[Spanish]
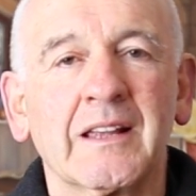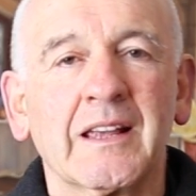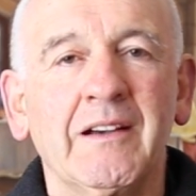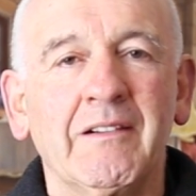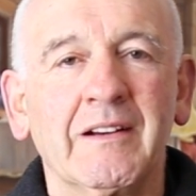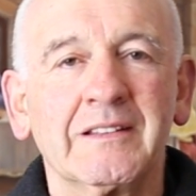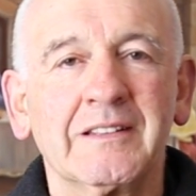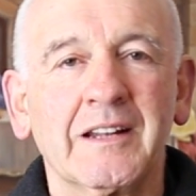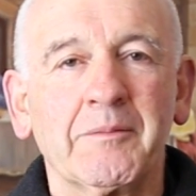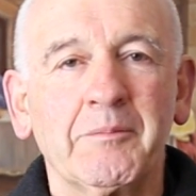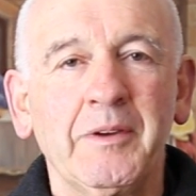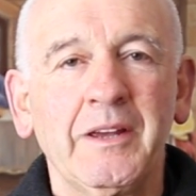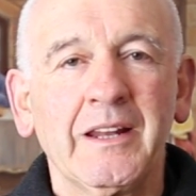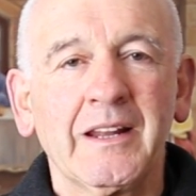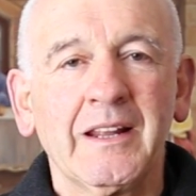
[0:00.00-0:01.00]
que va a
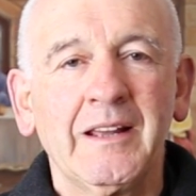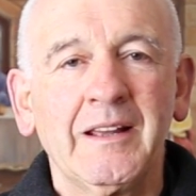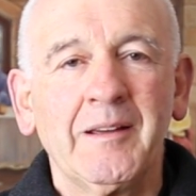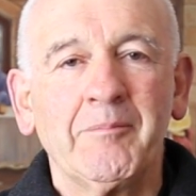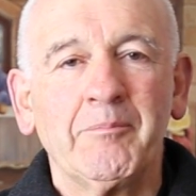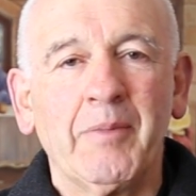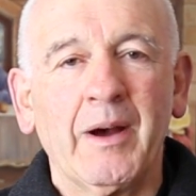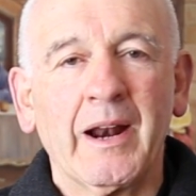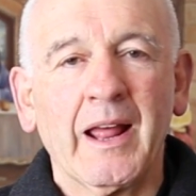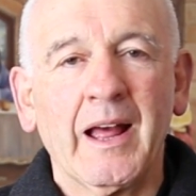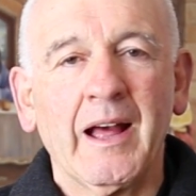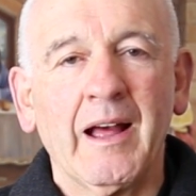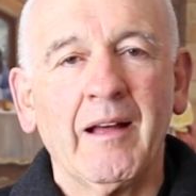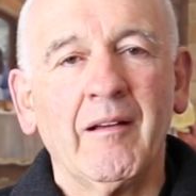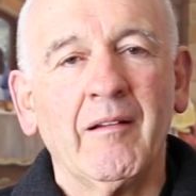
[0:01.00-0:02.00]
servir
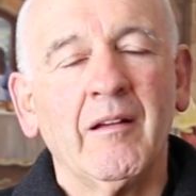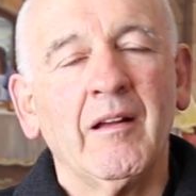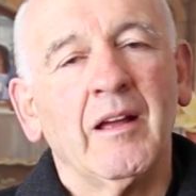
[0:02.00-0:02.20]
para